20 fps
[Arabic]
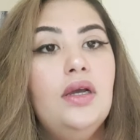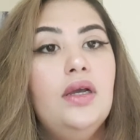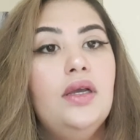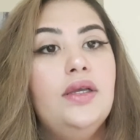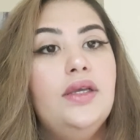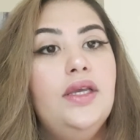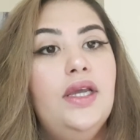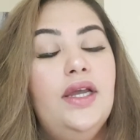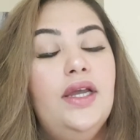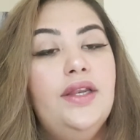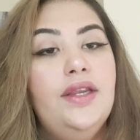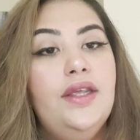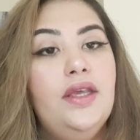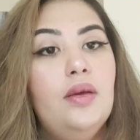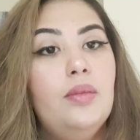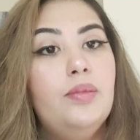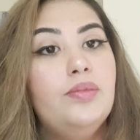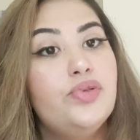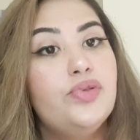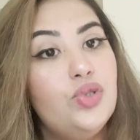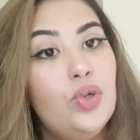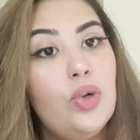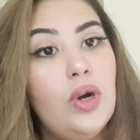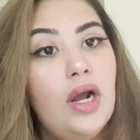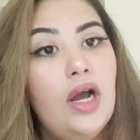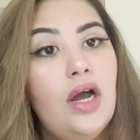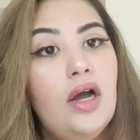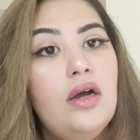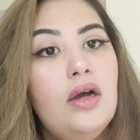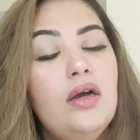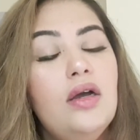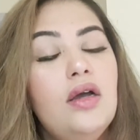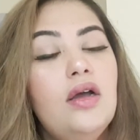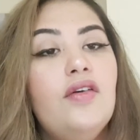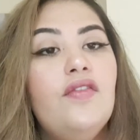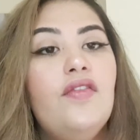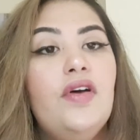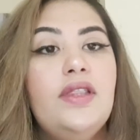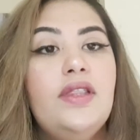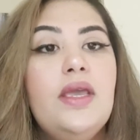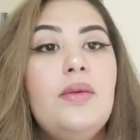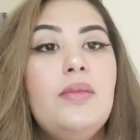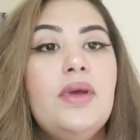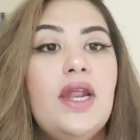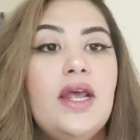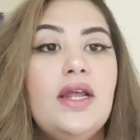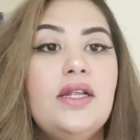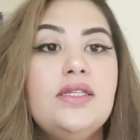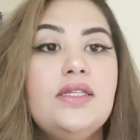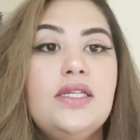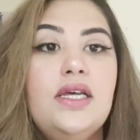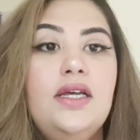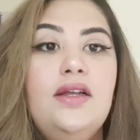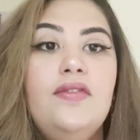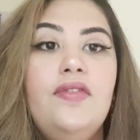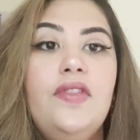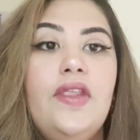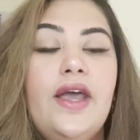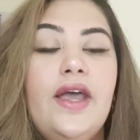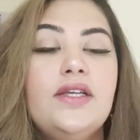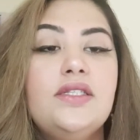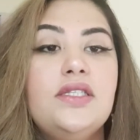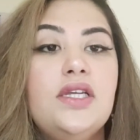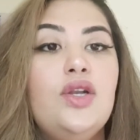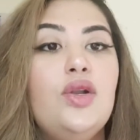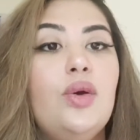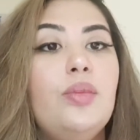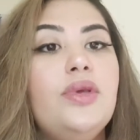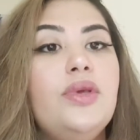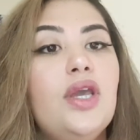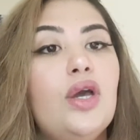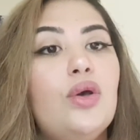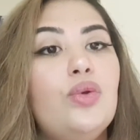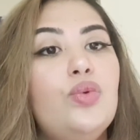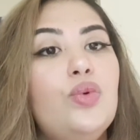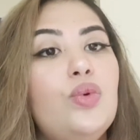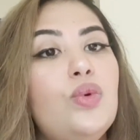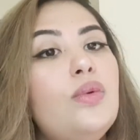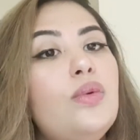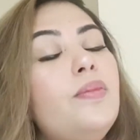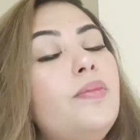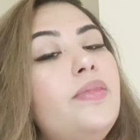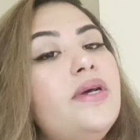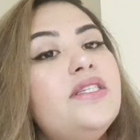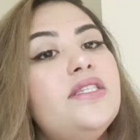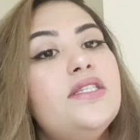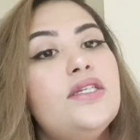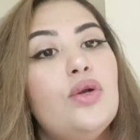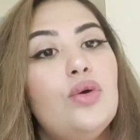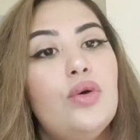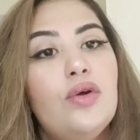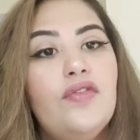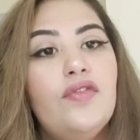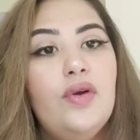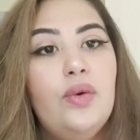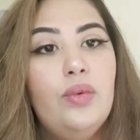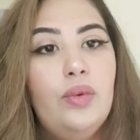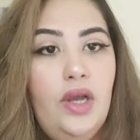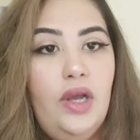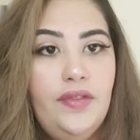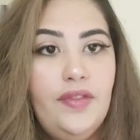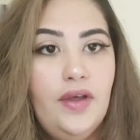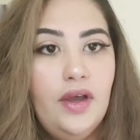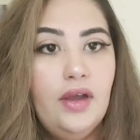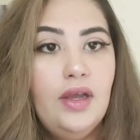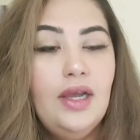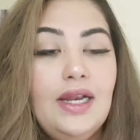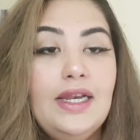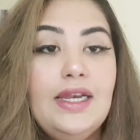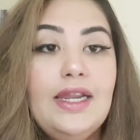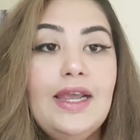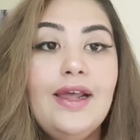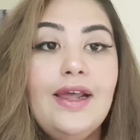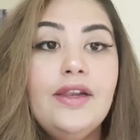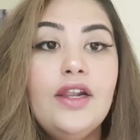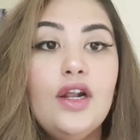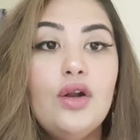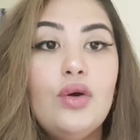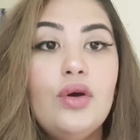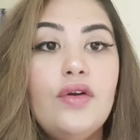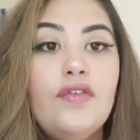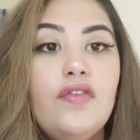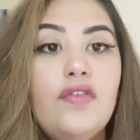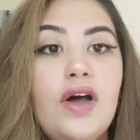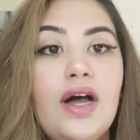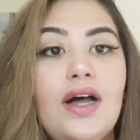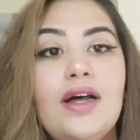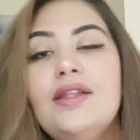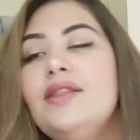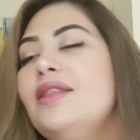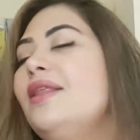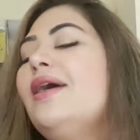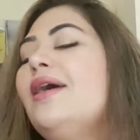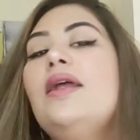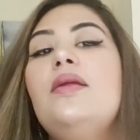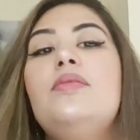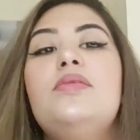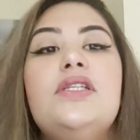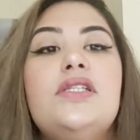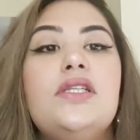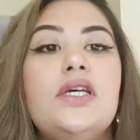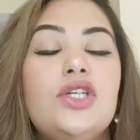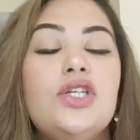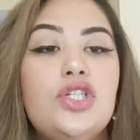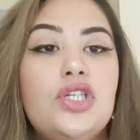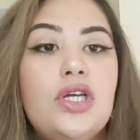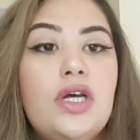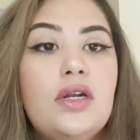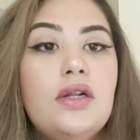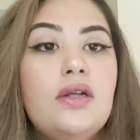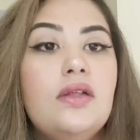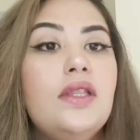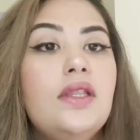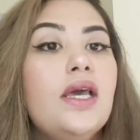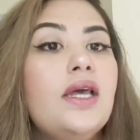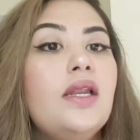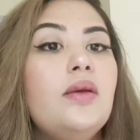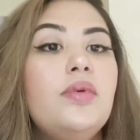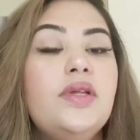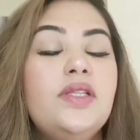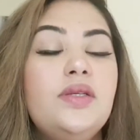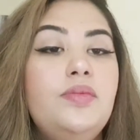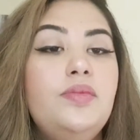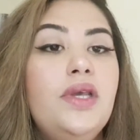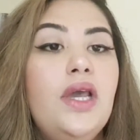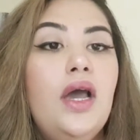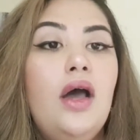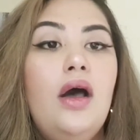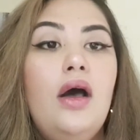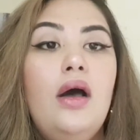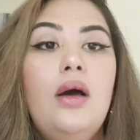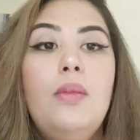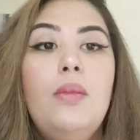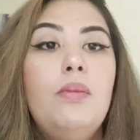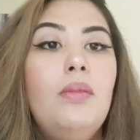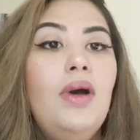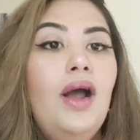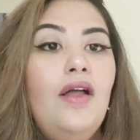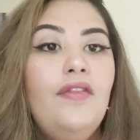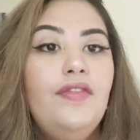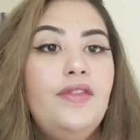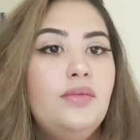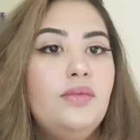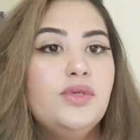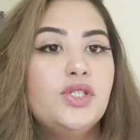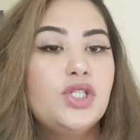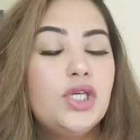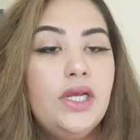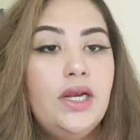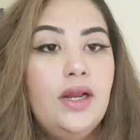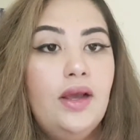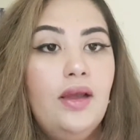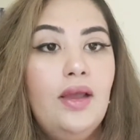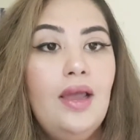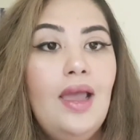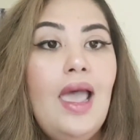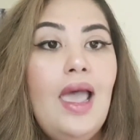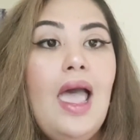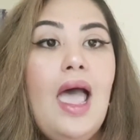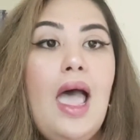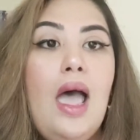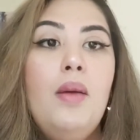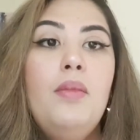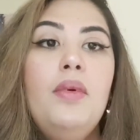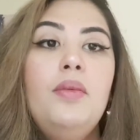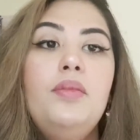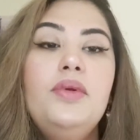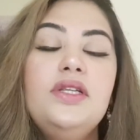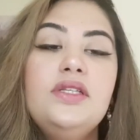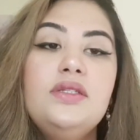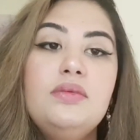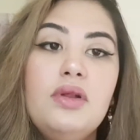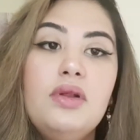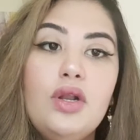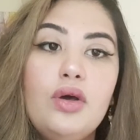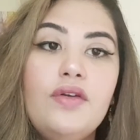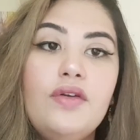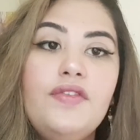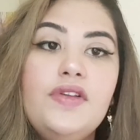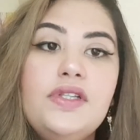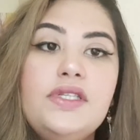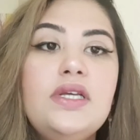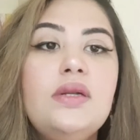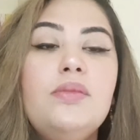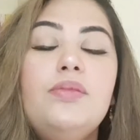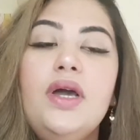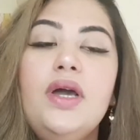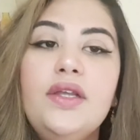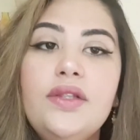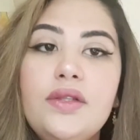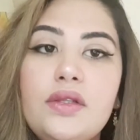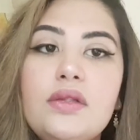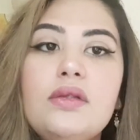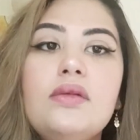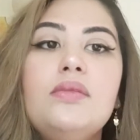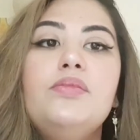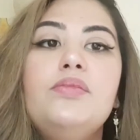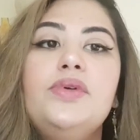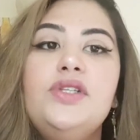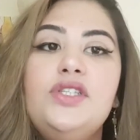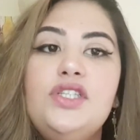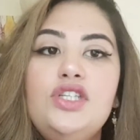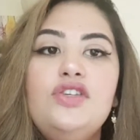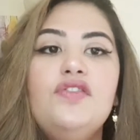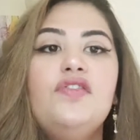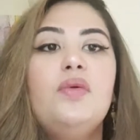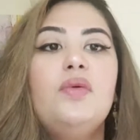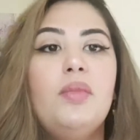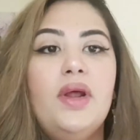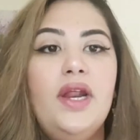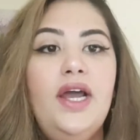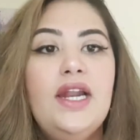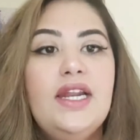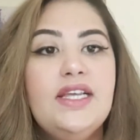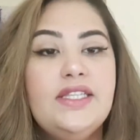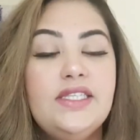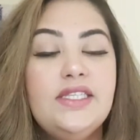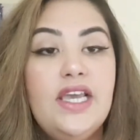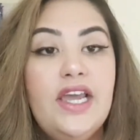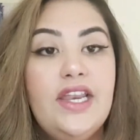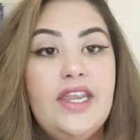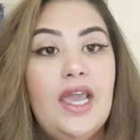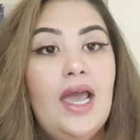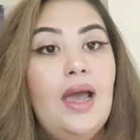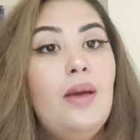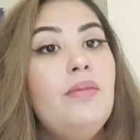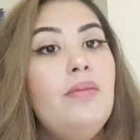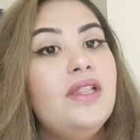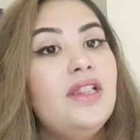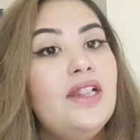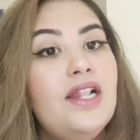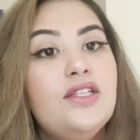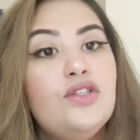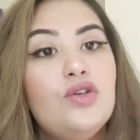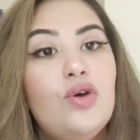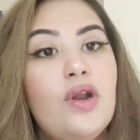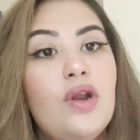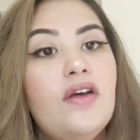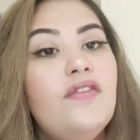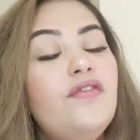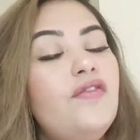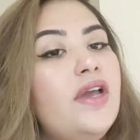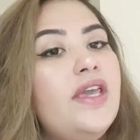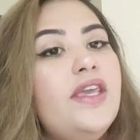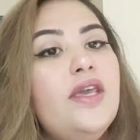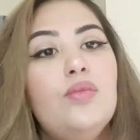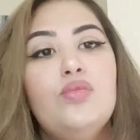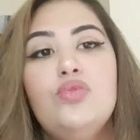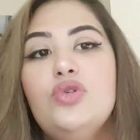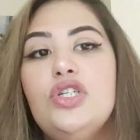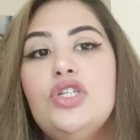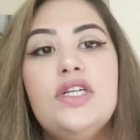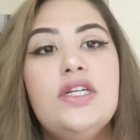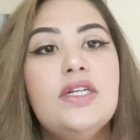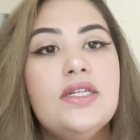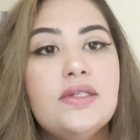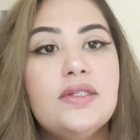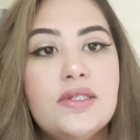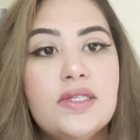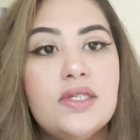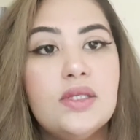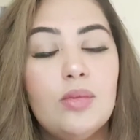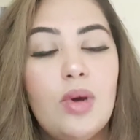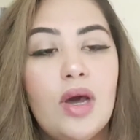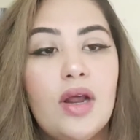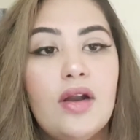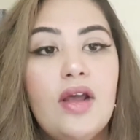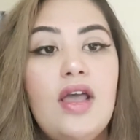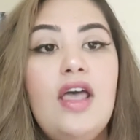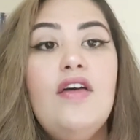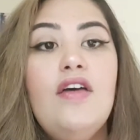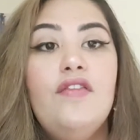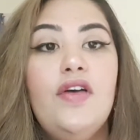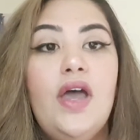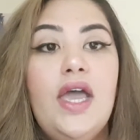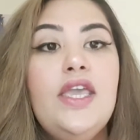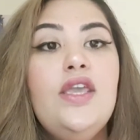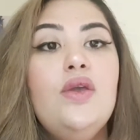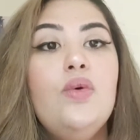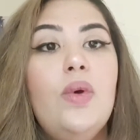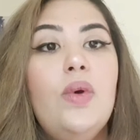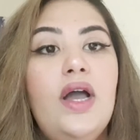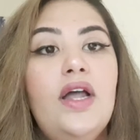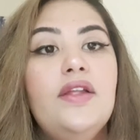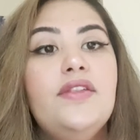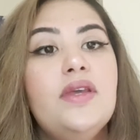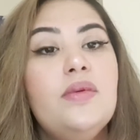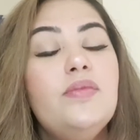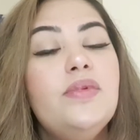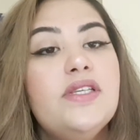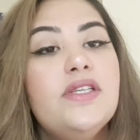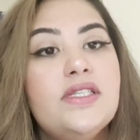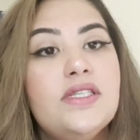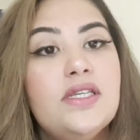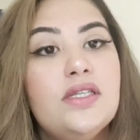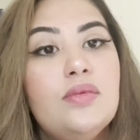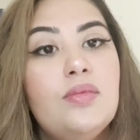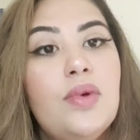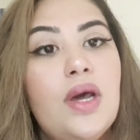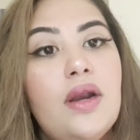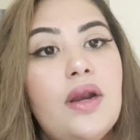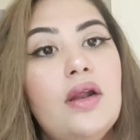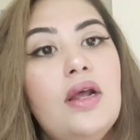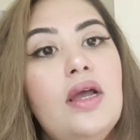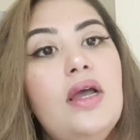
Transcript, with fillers: يعني بسرعة فدايما أنصح الناس أنهم ياخذون بس الغرفة الواحدة لأن الغرفة دغري بتتأجر دغري بتبيعها ما عندنا مشكلة أما بالنسبة للغرفتين بعد بتيجي في المرحلة الثانية أما ثلاث غرف فهي مش للاستثمار فأي واحد يبي يستثمر